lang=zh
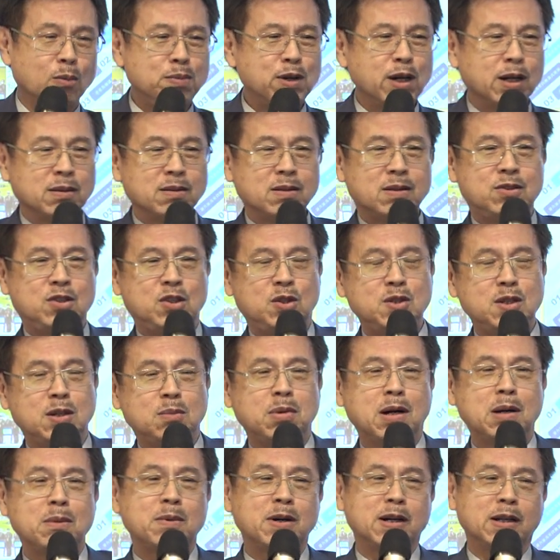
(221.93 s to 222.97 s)
不能急急
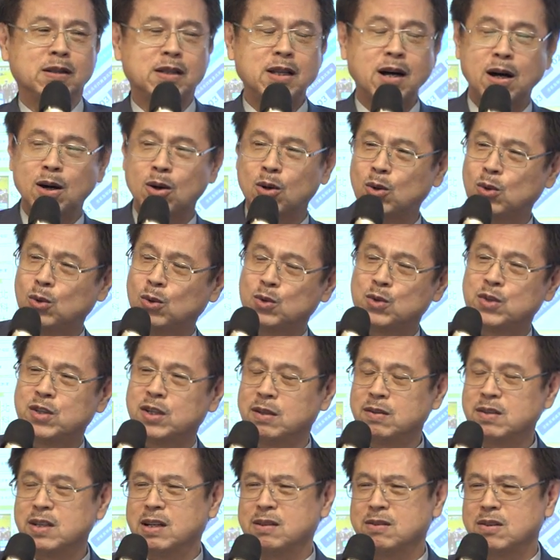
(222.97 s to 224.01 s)
忙忙到
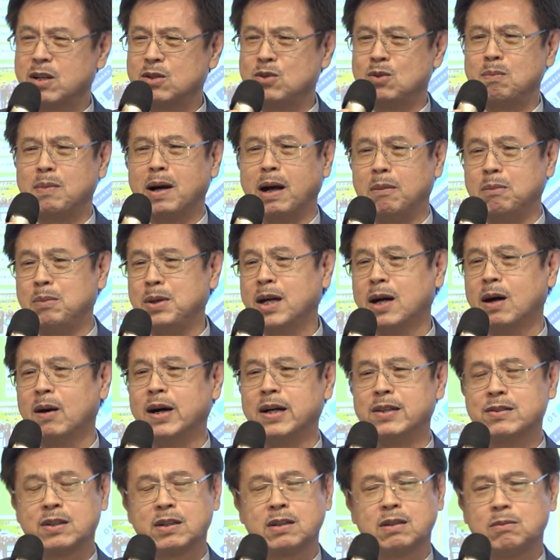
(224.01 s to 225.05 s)
车站再去买票
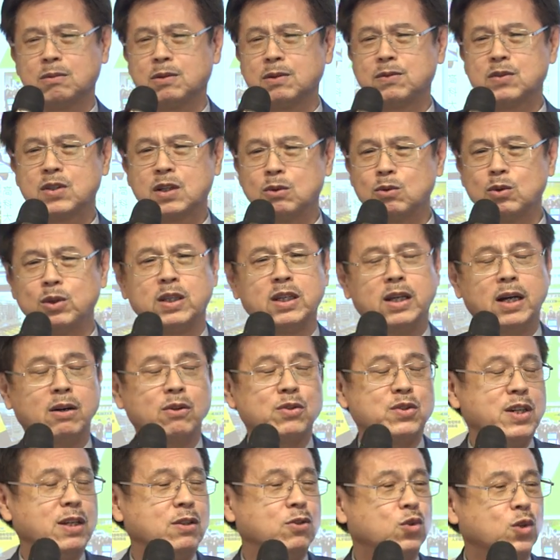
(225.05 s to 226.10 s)
啊！这个这个问题要
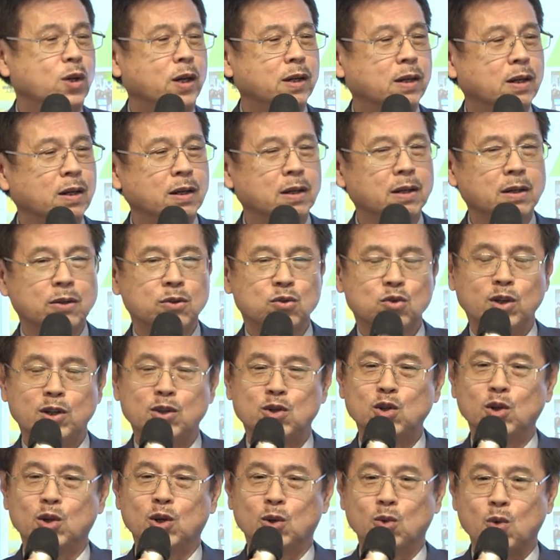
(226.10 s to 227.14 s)
解决，所以
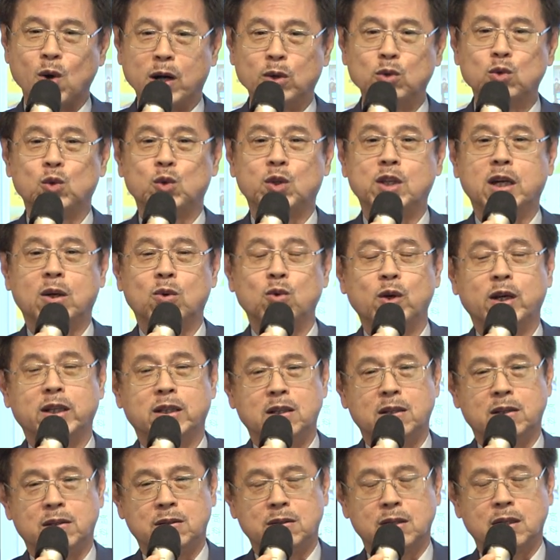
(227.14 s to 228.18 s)
就有网络定位
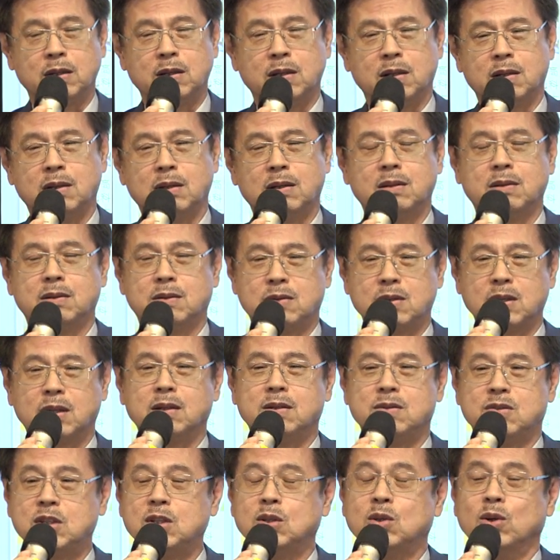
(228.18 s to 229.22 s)
的这个这
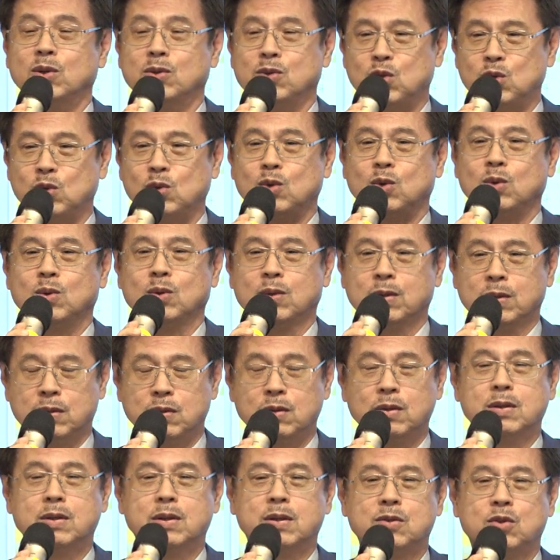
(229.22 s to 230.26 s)
个系统就
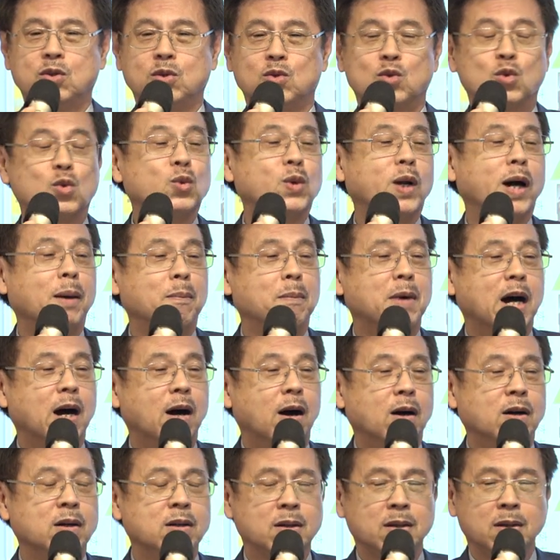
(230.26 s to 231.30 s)
就出来嘛，
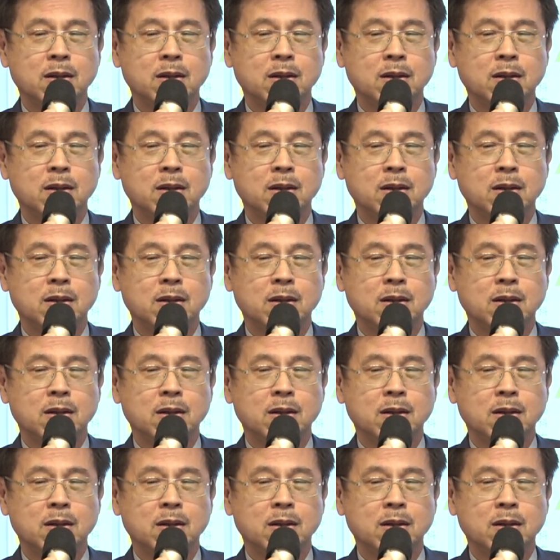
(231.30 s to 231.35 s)
哈。